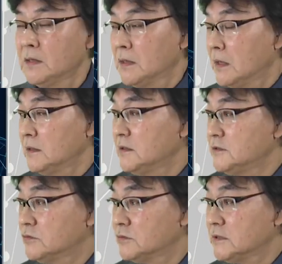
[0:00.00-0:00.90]
はい、以
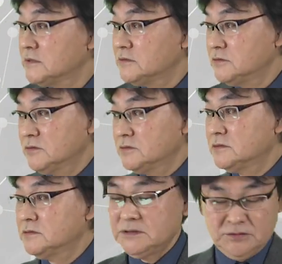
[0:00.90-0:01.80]
上でセクション
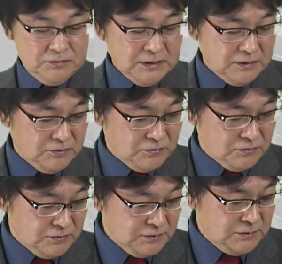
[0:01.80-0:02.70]
3の内
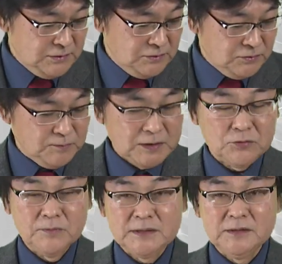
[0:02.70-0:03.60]
容をま
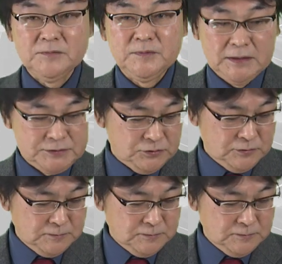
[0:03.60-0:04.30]
とめてみましょう。